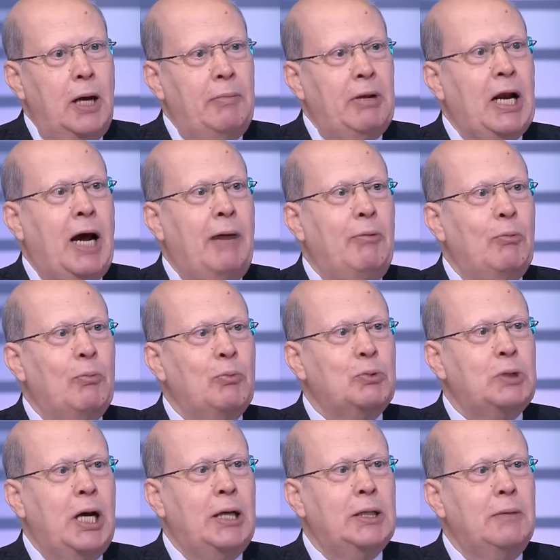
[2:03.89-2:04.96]
أمين عام الأمم
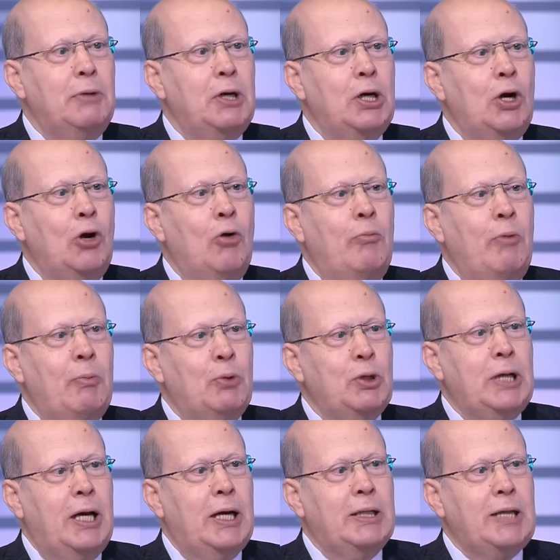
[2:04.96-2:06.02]
المتحدة من أن الأمم
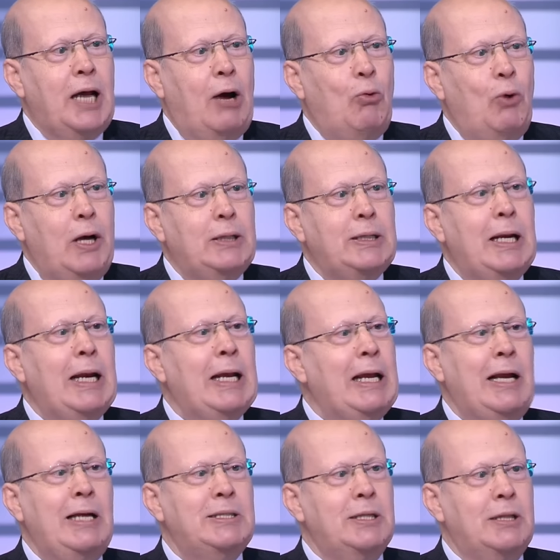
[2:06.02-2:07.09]
المتحدة تحولت إلى
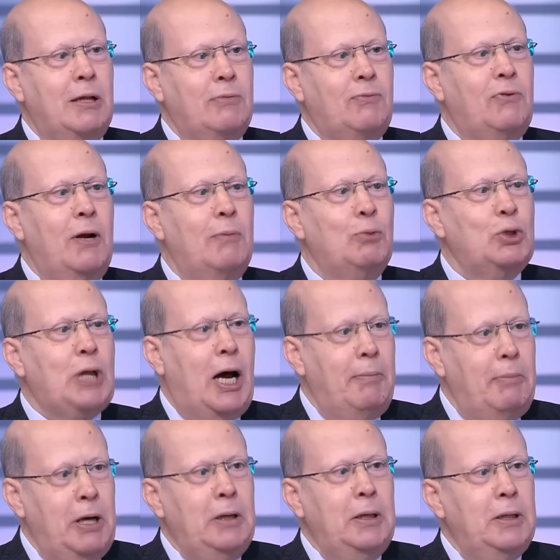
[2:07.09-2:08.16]
جليسة أطفال
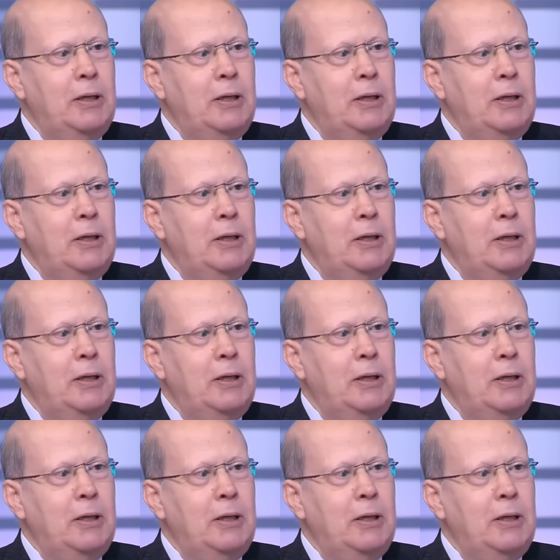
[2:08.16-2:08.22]
متعبة